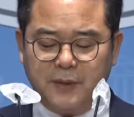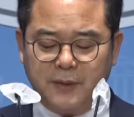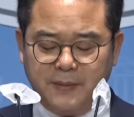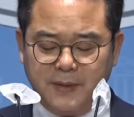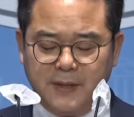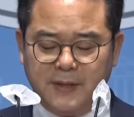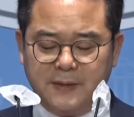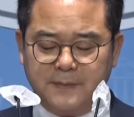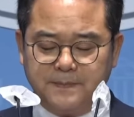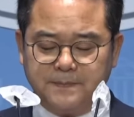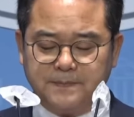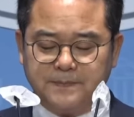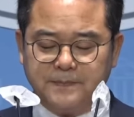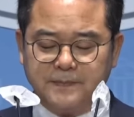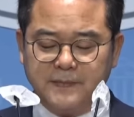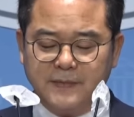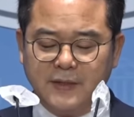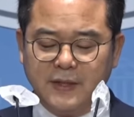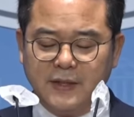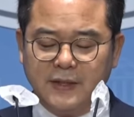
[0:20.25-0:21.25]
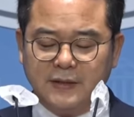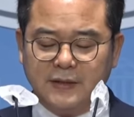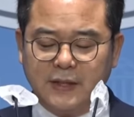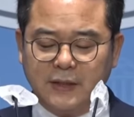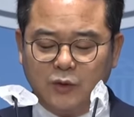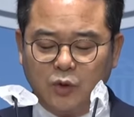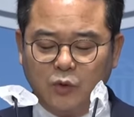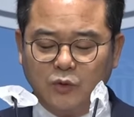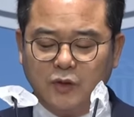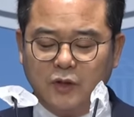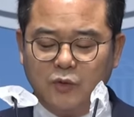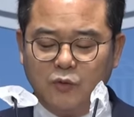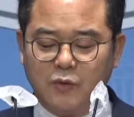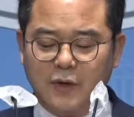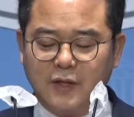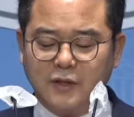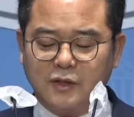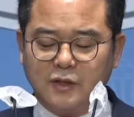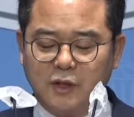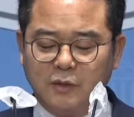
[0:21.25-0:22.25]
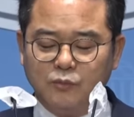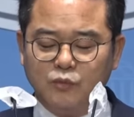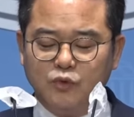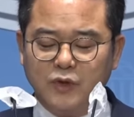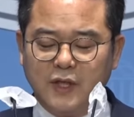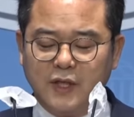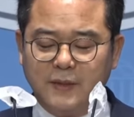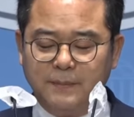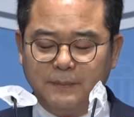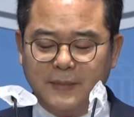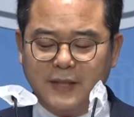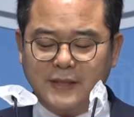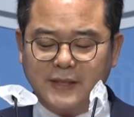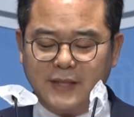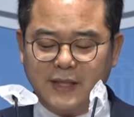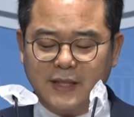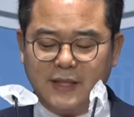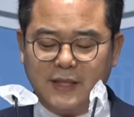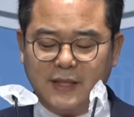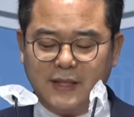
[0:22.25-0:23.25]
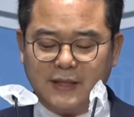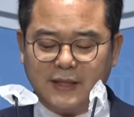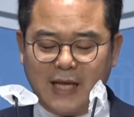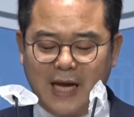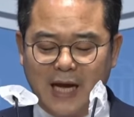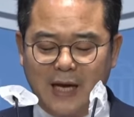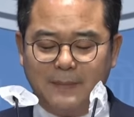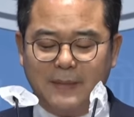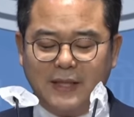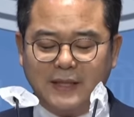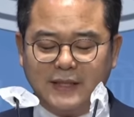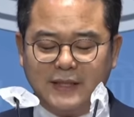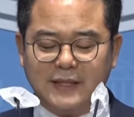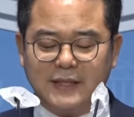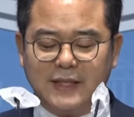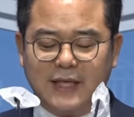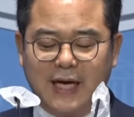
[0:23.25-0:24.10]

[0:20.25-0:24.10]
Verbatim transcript: 상인들도 만나지 않았다. 음. 상인들 막 항의하고 난리 났잖아요. 그렇죠.